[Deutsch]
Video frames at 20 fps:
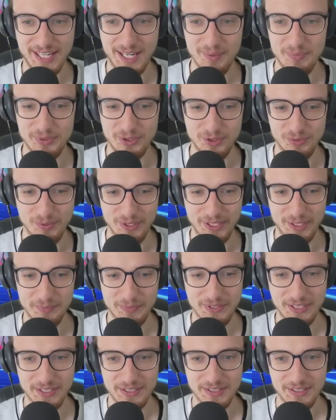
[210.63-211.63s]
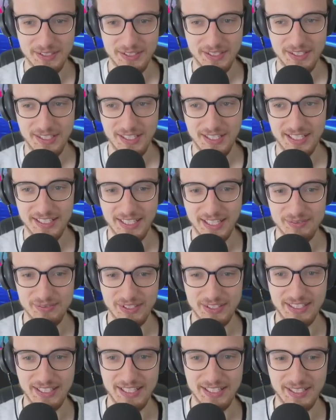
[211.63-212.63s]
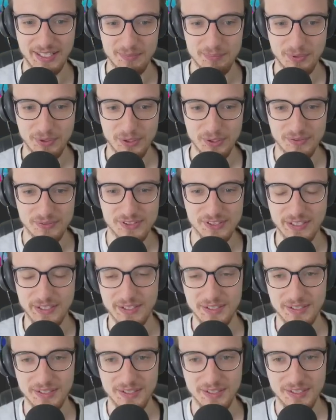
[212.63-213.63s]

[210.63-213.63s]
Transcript: KP überlebt hat. Hat er einfach gar keinen Bock auf seinen